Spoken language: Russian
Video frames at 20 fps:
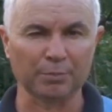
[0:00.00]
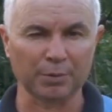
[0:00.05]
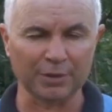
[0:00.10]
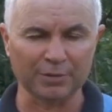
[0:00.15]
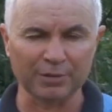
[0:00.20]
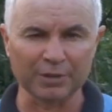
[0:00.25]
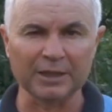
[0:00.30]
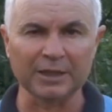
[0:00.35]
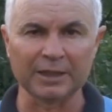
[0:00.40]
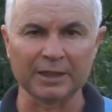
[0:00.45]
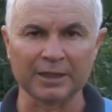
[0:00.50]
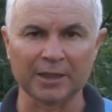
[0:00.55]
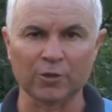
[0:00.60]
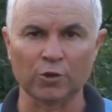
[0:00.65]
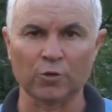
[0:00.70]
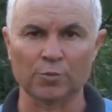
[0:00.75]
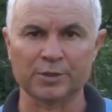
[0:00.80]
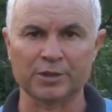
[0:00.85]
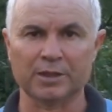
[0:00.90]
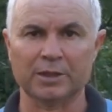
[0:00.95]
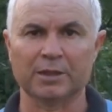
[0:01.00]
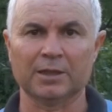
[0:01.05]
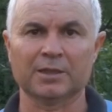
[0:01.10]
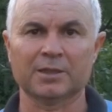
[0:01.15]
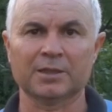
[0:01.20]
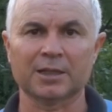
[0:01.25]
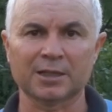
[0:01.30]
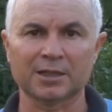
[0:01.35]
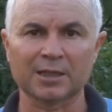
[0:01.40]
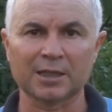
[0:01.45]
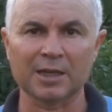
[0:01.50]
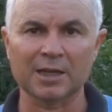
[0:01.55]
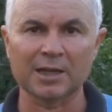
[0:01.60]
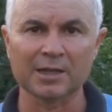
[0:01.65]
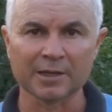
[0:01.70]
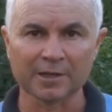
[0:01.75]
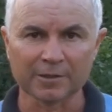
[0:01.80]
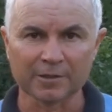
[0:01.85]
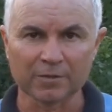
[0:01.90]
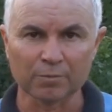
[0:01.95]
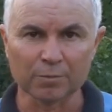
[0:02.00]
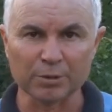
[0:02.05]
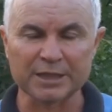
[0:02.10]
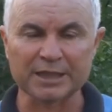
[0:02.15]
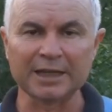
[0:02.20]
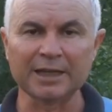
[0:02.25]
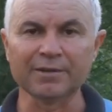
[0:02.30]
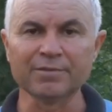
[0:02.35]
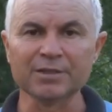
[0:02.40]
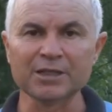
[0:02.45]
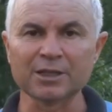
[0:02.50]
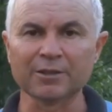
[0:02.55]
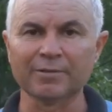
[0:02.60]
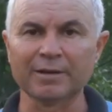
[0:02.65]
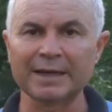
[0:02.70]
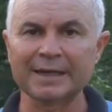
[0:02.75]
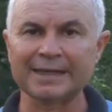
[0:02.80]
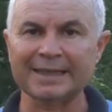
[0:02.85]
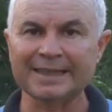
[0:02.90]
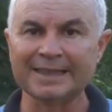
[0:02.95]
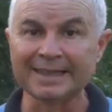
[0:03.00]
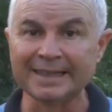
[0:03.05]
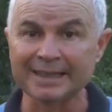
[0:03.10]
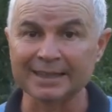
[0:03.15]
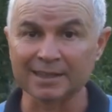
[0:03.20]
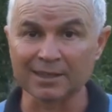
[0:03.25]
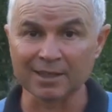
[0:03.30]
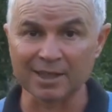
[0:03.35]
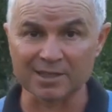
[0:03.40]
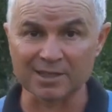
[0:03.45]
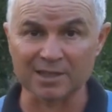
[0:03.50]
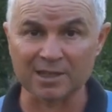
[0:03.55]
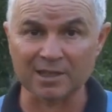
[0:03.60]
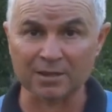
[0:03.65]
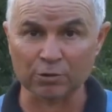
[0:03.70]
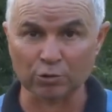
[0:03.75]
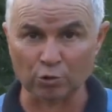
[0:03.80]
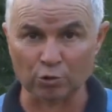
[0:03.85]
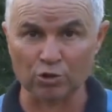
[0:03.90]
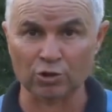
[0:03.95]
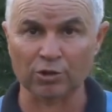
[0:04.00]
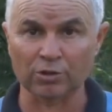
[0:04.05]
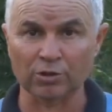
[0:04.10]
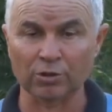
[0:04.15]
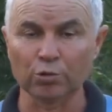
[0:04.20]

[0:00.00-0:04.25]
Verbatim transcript: привитые на нем сорта быстрее вызревают и лоза тоже,